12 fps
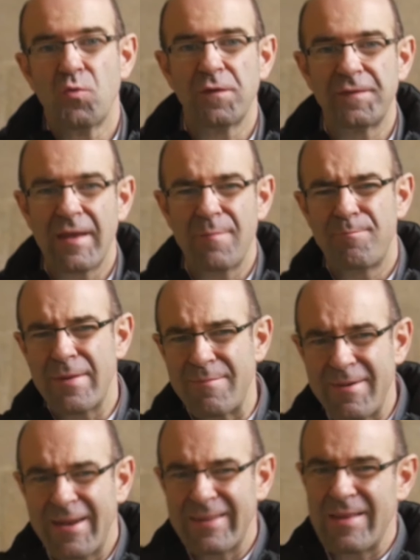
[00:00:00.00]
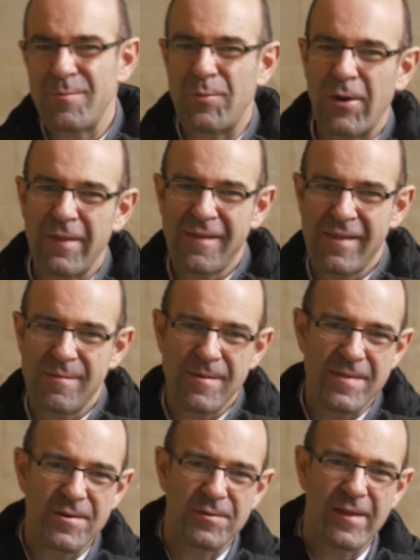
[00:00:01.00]
nuestra primera temporada de
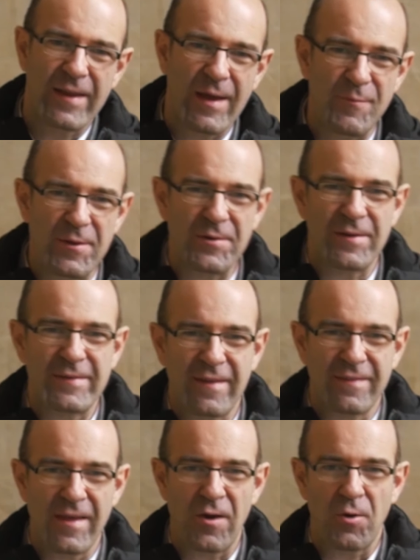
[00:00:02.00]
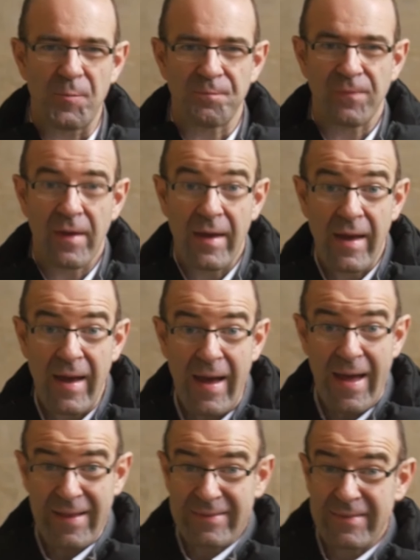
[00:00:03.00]
vídeos del Camino de Santiago.
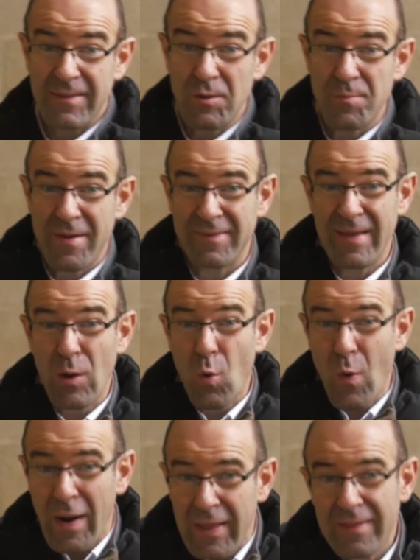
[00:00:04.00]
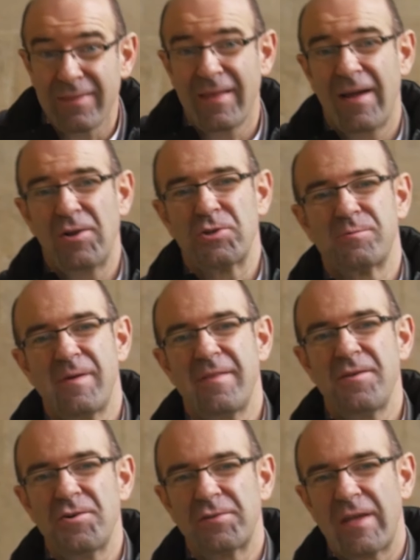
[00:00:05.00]
Han sido más de 40 los
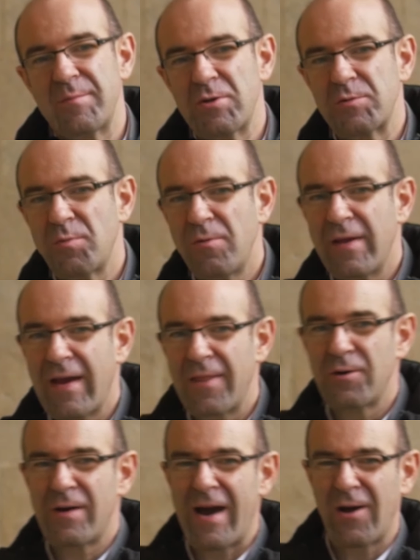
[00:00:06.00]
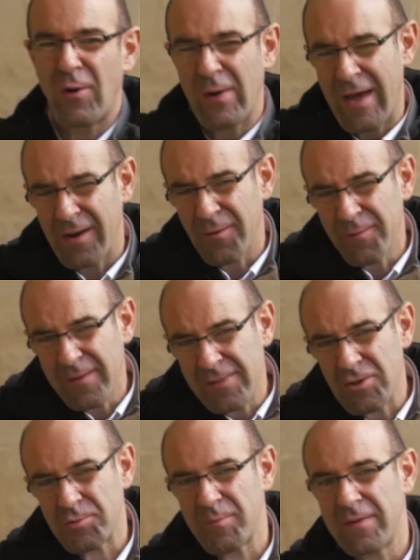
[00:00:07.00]
vídeos que hemos publicado a lo largo del
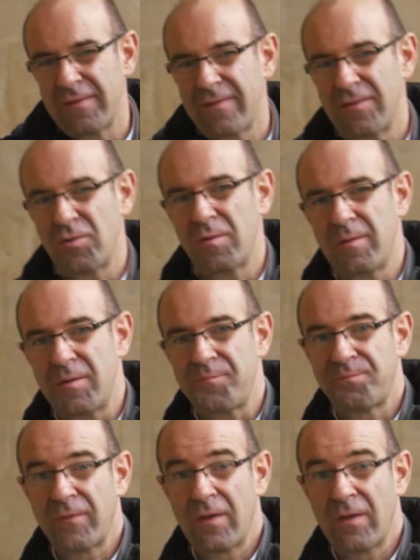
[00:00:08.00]
2019.